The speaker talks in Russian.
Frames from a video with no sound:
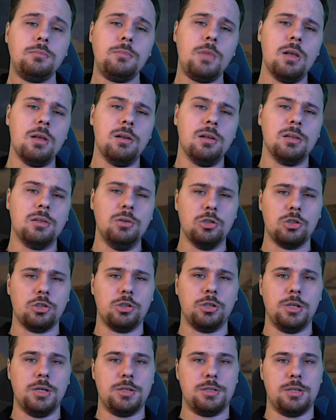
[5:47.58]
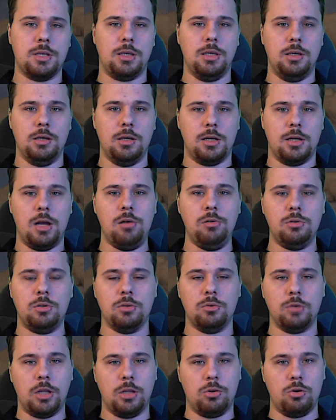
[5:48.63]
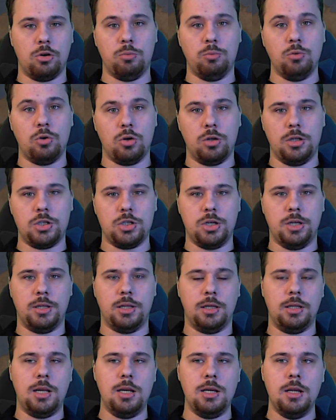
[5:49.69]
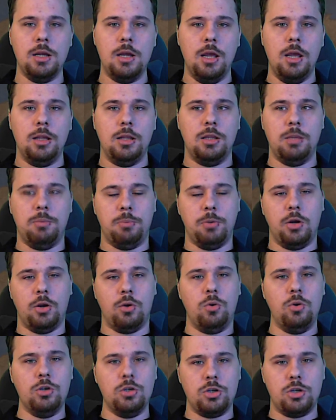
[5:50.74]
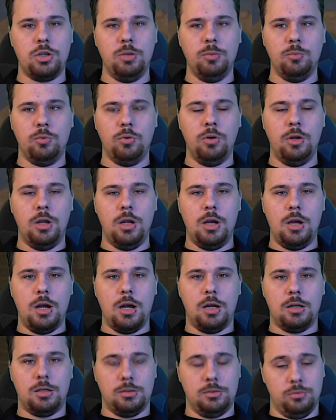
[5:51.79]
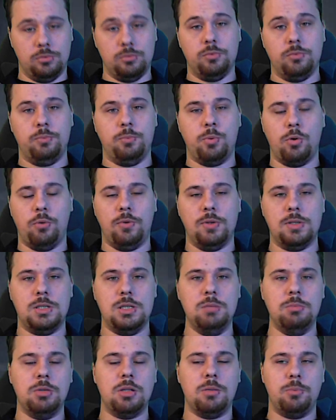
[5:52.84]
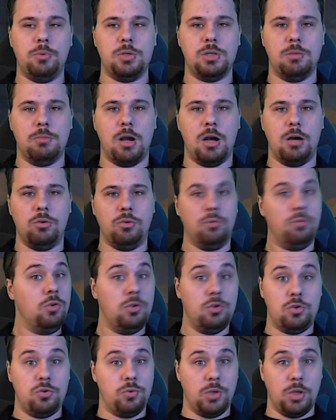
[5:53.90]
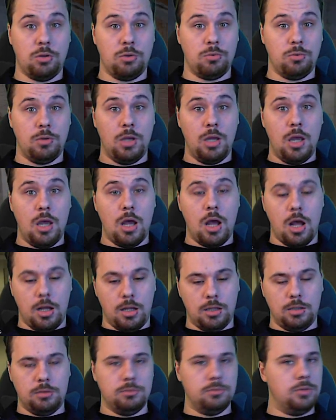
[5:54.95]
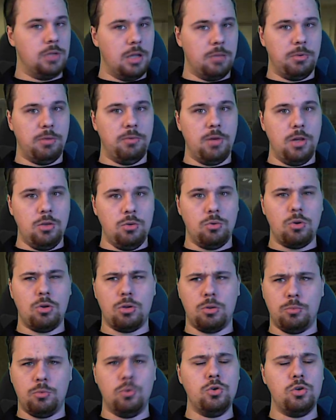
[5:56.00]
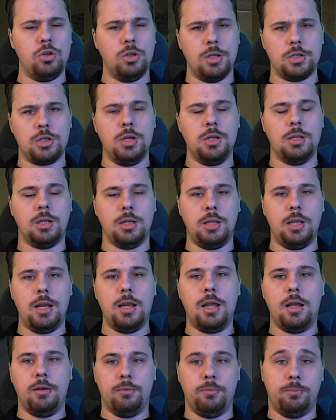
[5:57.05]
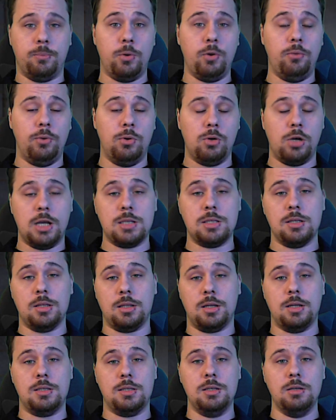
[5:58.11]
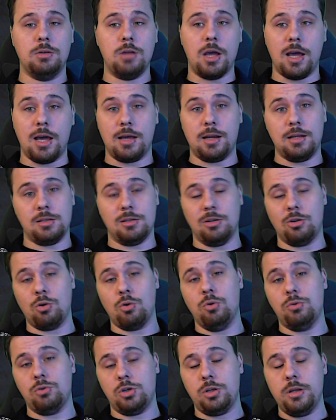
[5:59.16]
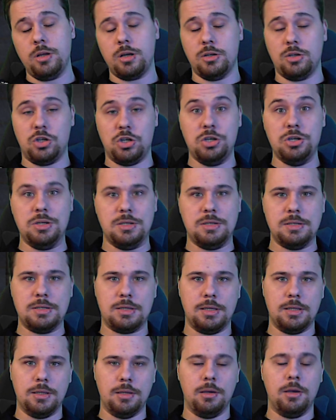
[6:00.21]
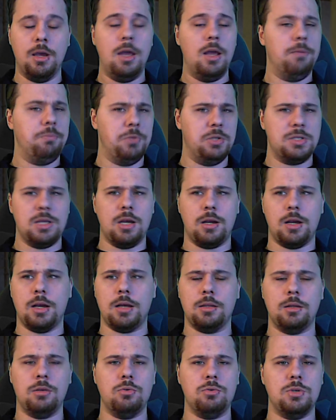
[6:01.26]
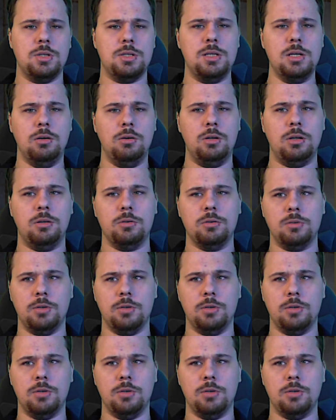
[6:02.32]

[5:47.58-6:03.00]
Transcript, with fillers: э, тоже есть такие аккаунты, у которых много ножей и так далее. Ты переходишь к нему, а, ну, в профиль Стима, допустим, а у него ничего нету. А на объявлении у него там куча ножей и так далее. А в профиле указана трейдсылка как раз на другого человека, чьи эти скины. Не знаю, как это люди делали,